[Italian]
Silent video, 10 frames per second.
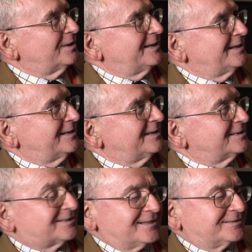
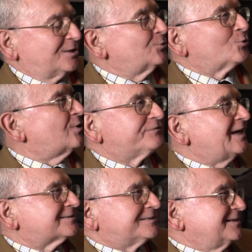se, se, non lo
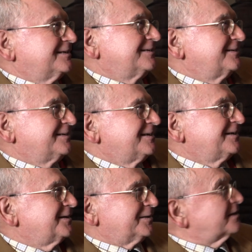avverti
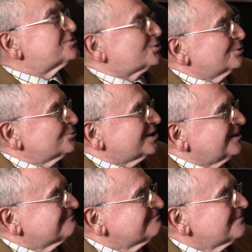non. il rischio non c'è.